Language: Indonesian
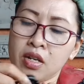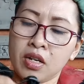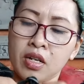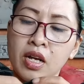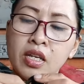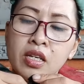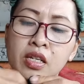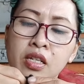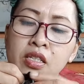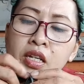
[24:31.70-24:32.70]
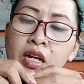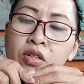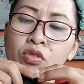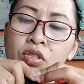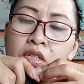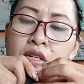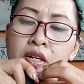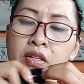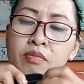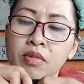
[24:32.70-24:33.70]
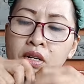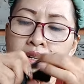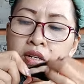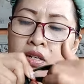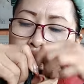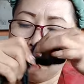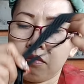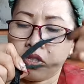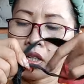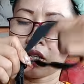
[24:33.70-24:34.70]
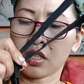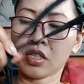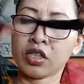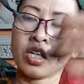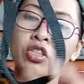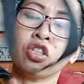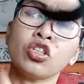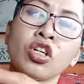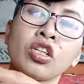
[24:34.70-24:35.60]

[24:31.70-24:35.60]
naiki 135 bisa di adjust ininya